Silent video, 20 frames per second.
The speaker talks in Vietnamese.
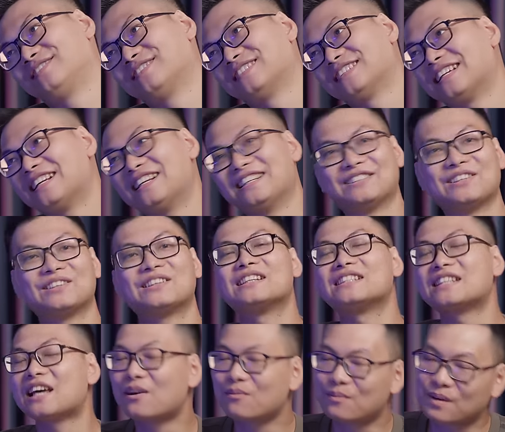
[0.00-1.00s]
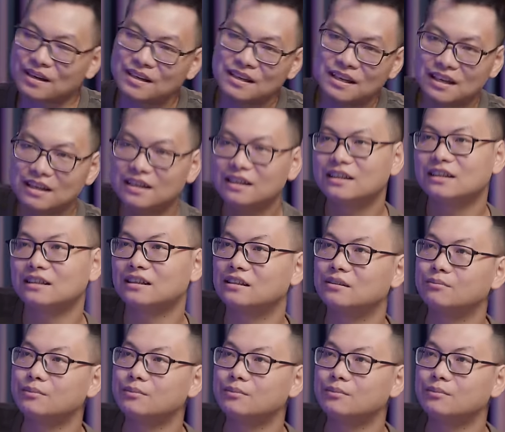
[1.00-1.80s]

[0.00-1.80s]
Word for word: Đây là lý do tại sao mà à,